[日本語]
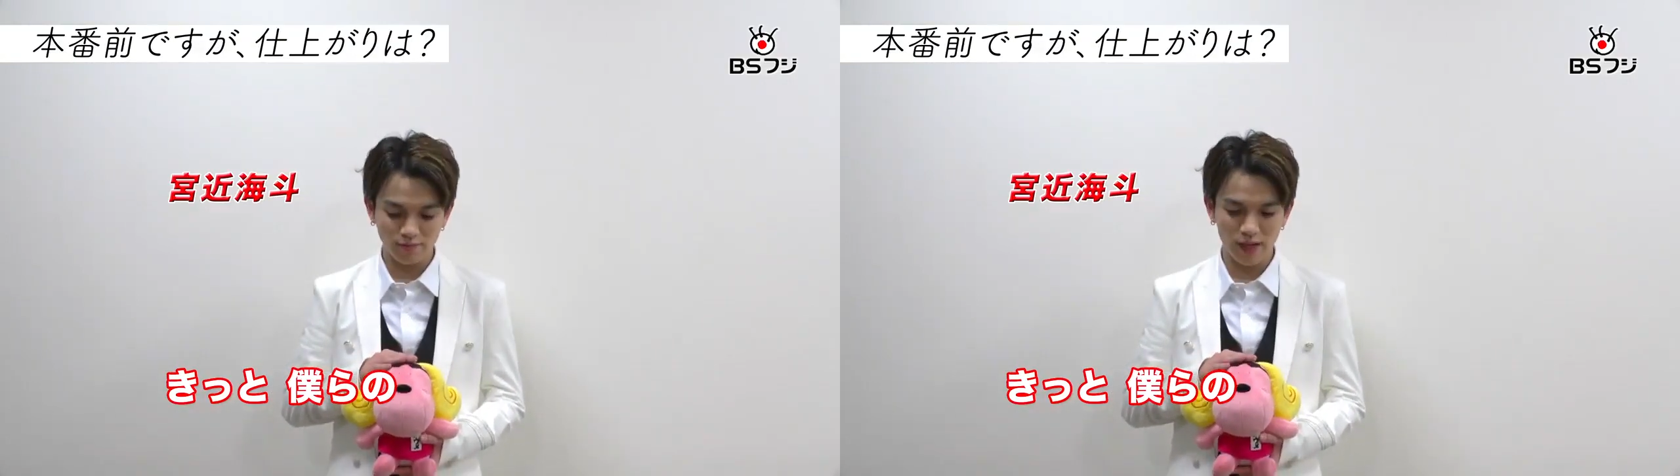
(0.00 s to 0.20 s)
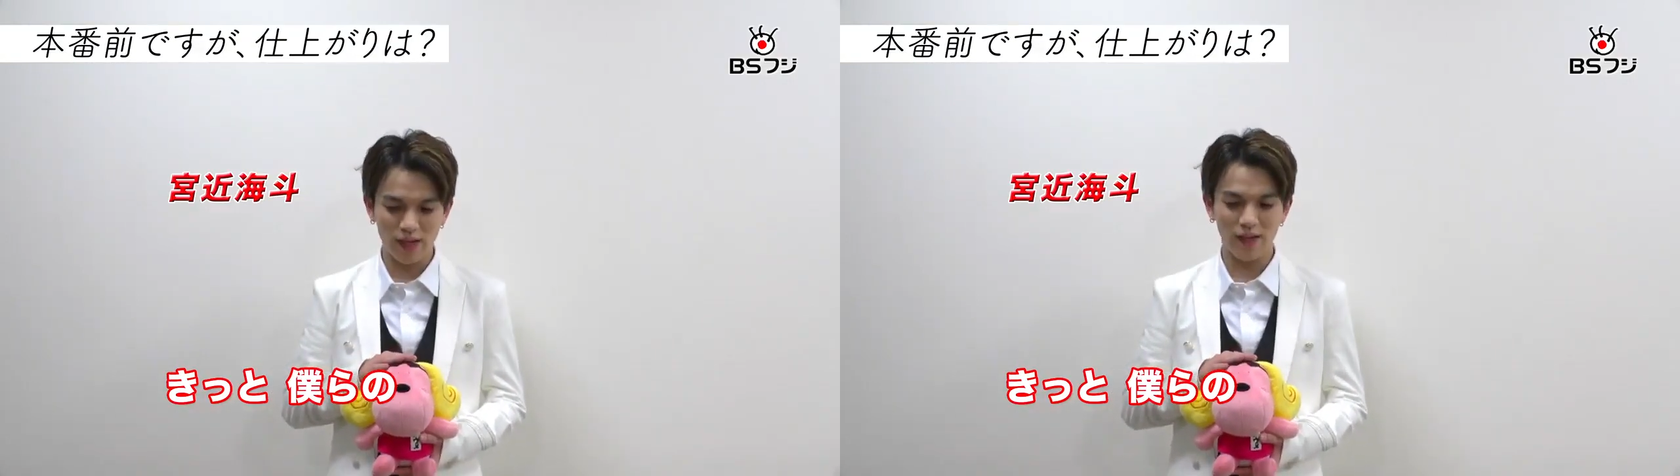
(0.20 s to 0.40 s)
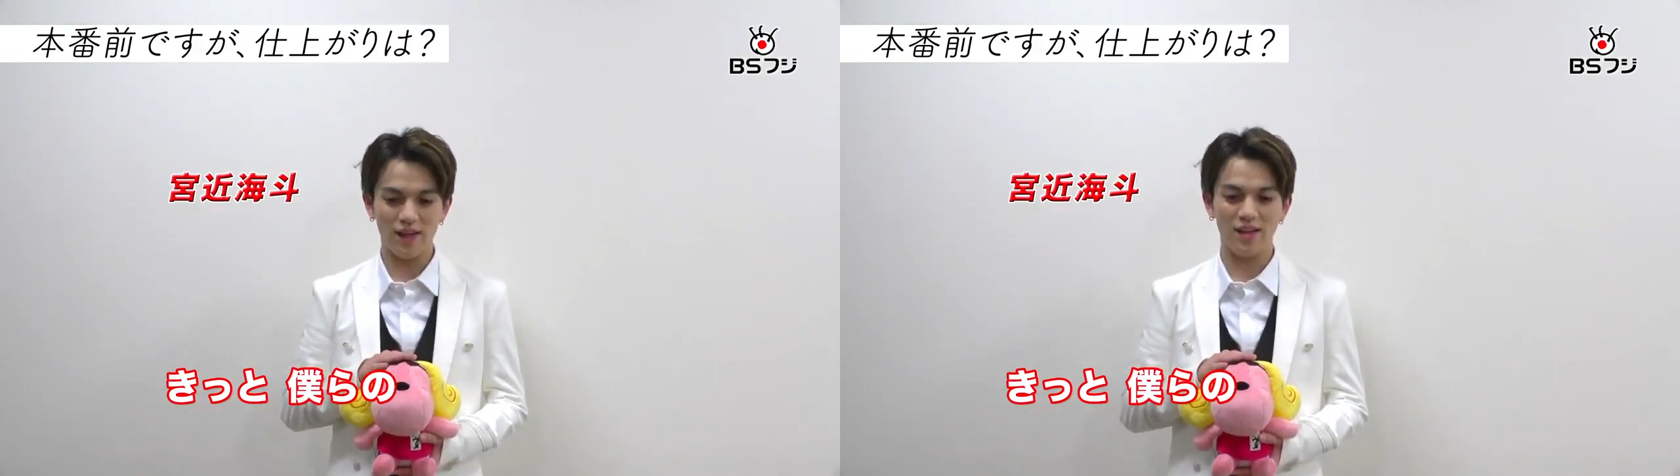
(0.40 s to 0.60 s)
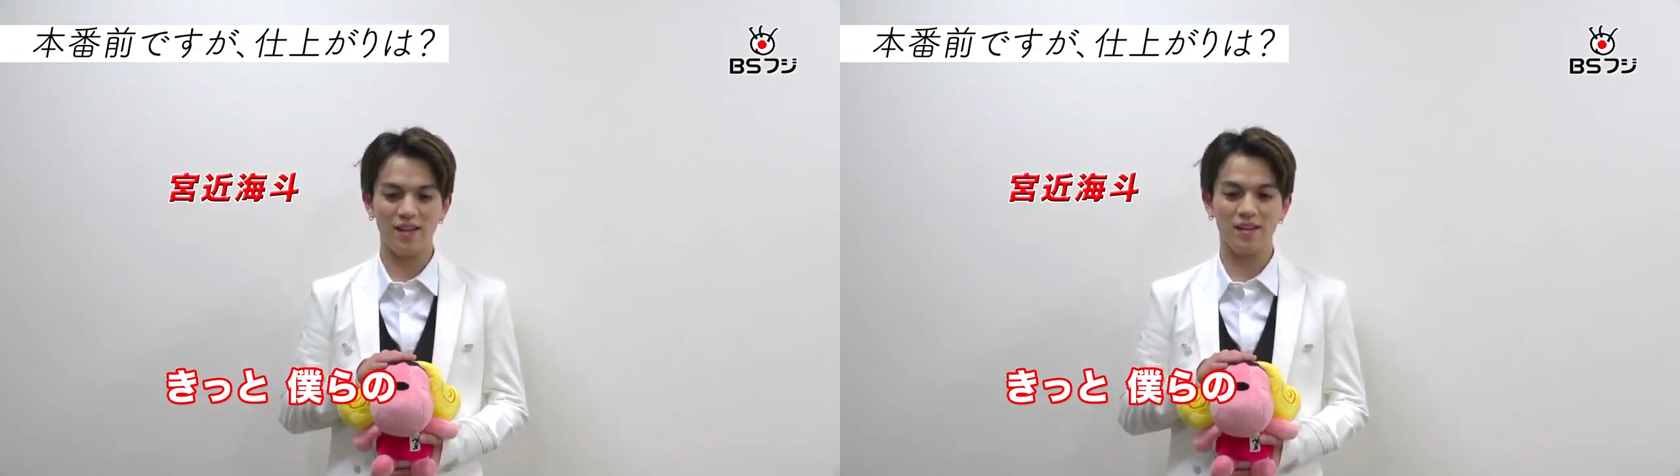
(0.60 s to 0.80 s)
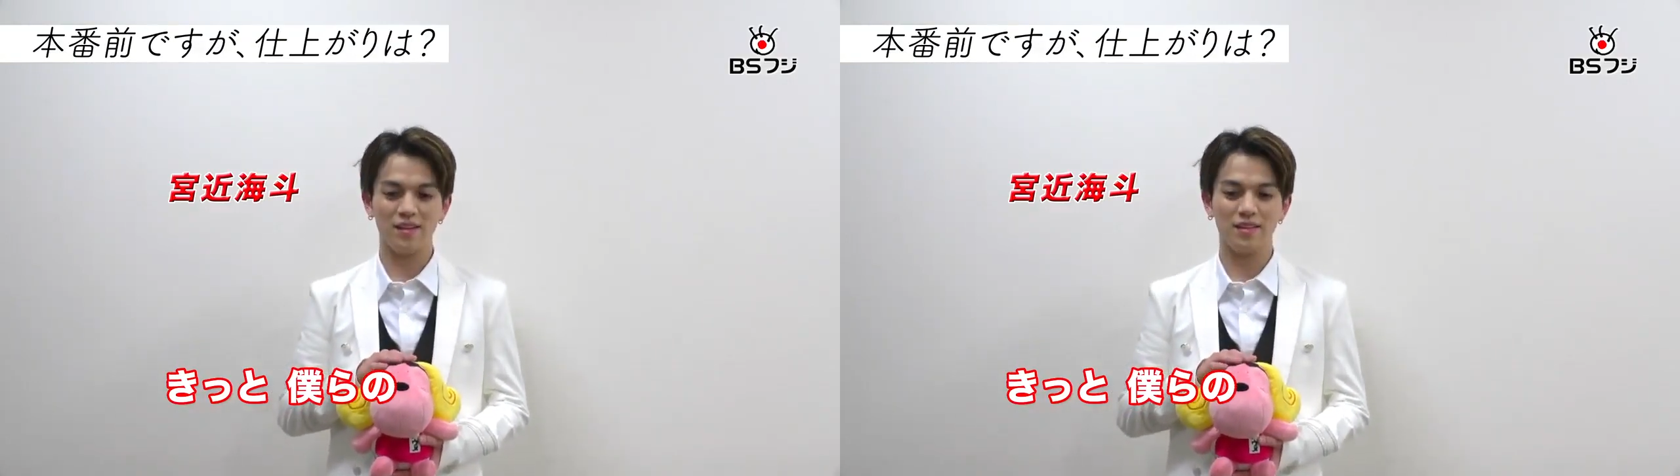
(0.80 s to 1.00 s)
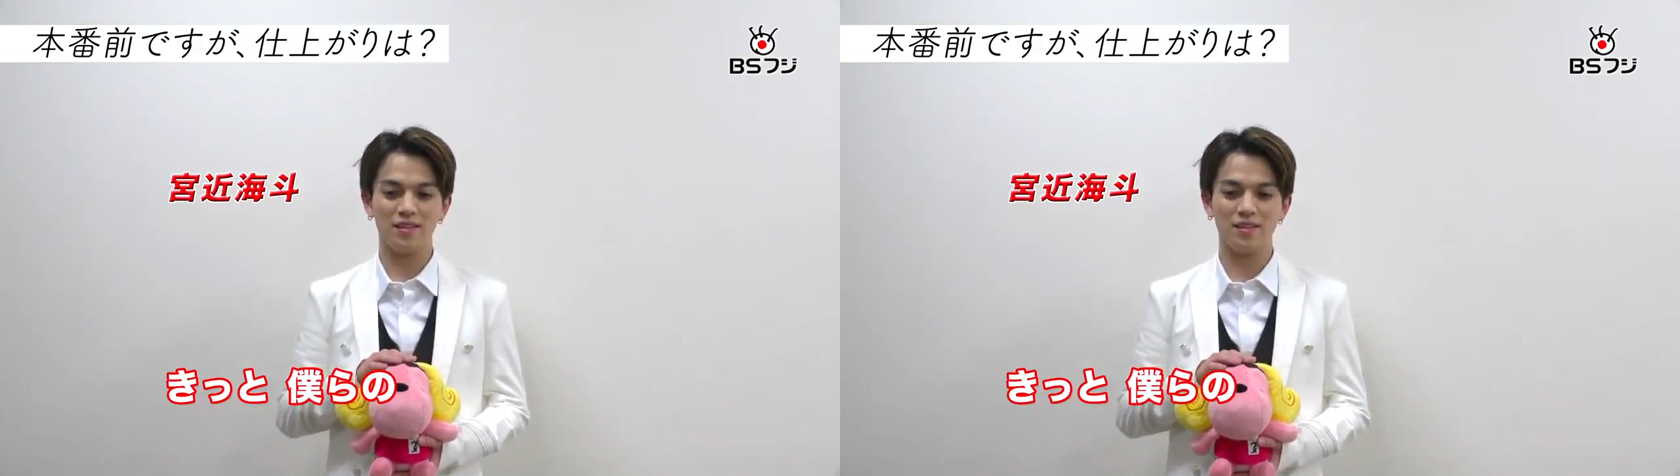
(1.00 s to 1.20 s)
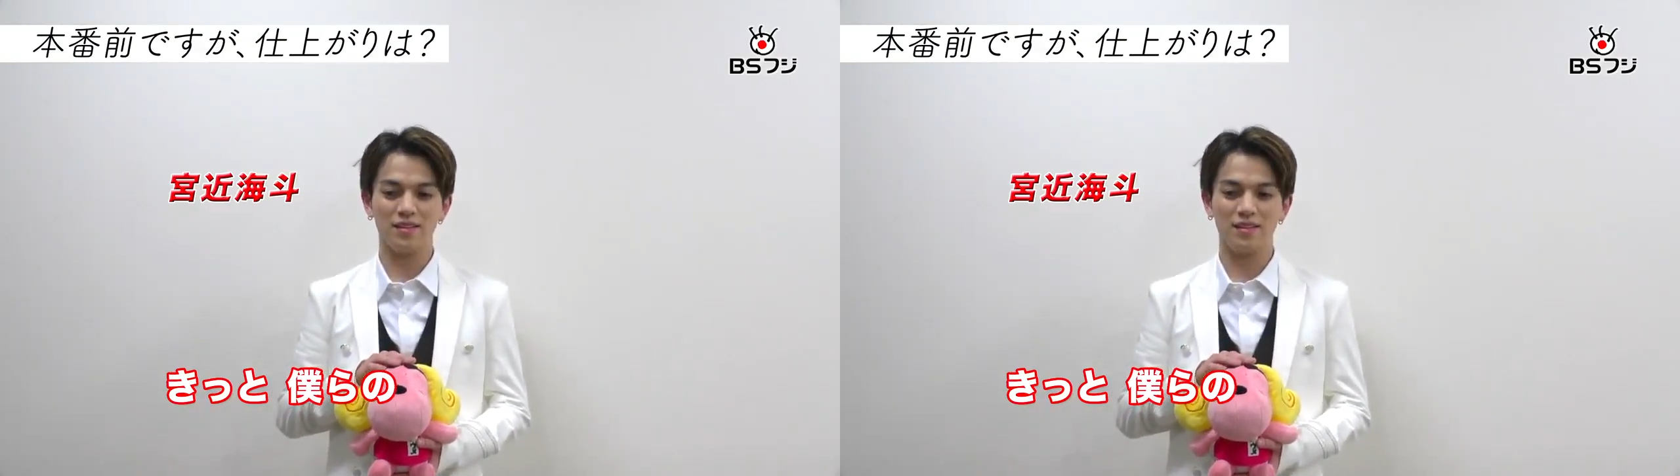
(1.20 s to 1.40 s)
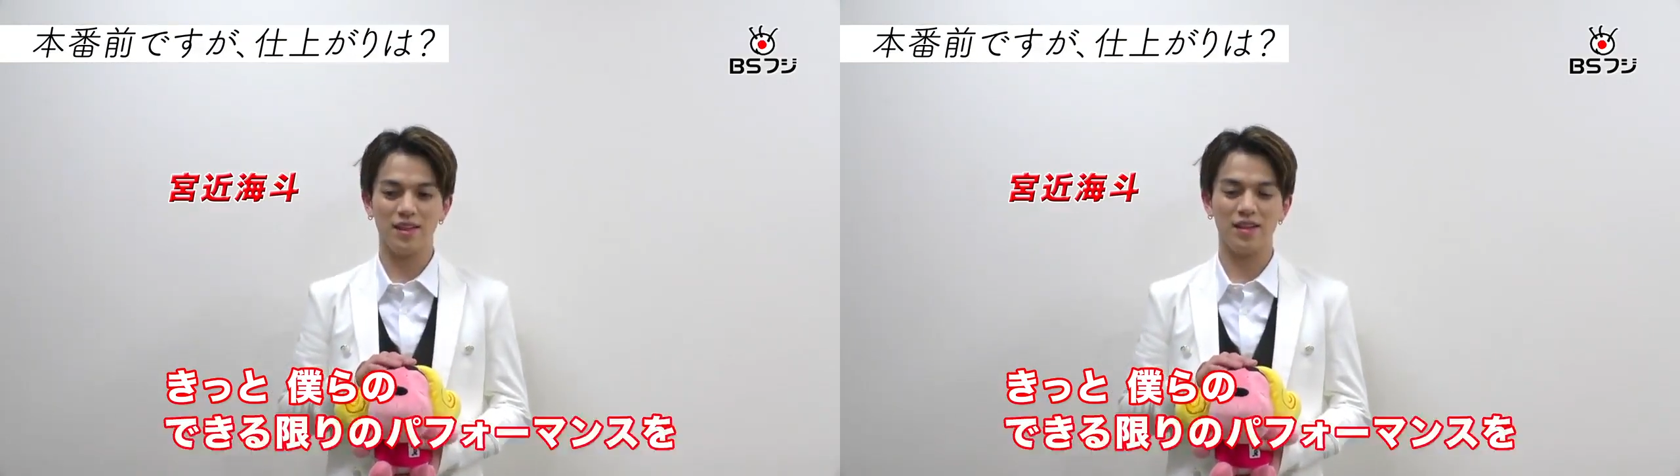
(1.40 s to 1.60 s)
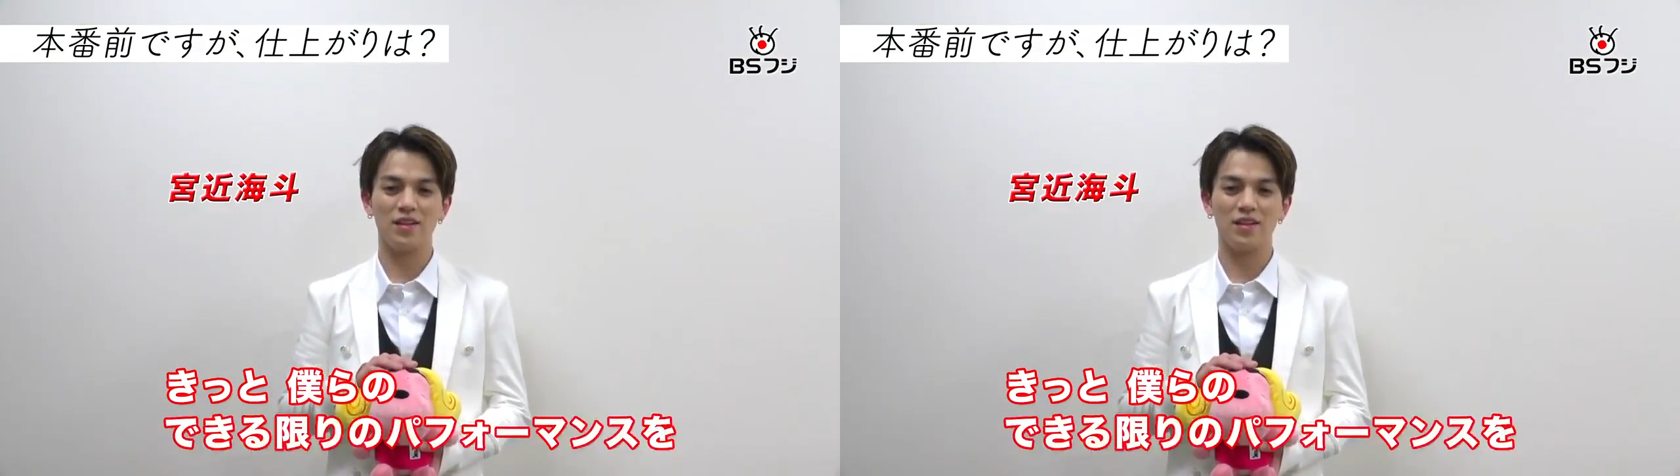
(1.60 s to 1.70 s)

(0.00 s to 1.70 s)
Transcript: まあで